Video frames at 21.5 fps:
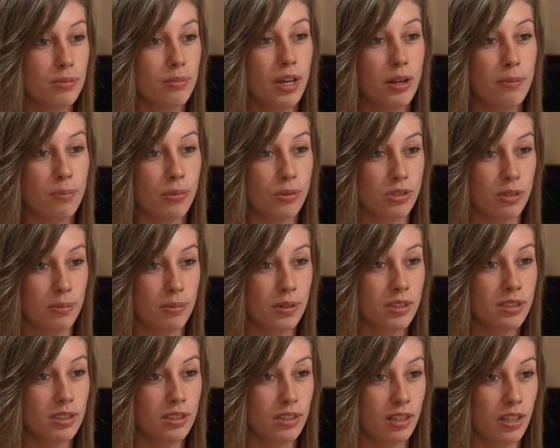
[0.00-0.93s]
mais elle pensait pas
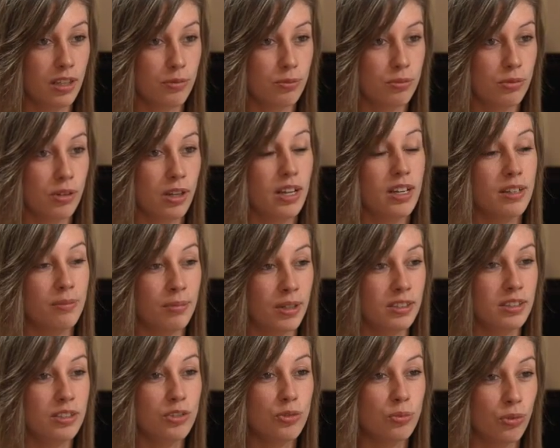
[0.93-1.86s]
que c'était à ce point. Elle m'a
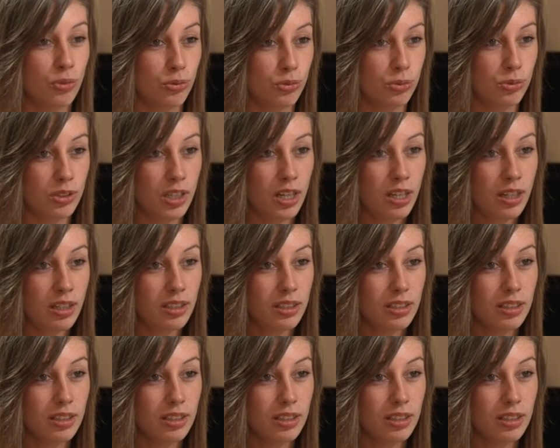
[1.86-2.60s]
dit, je m'en doutais.